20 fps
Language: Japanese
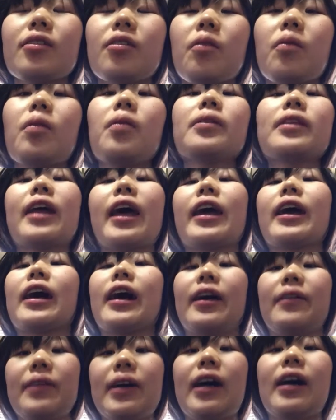と今大
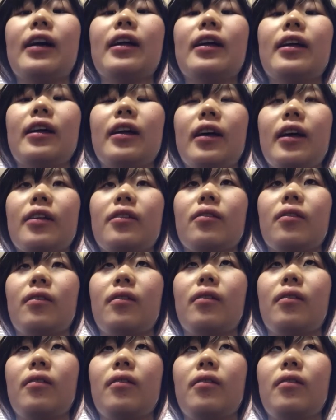会はえっ、ー、
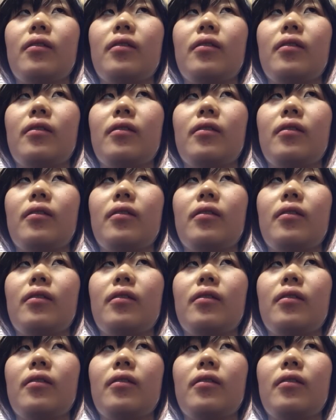と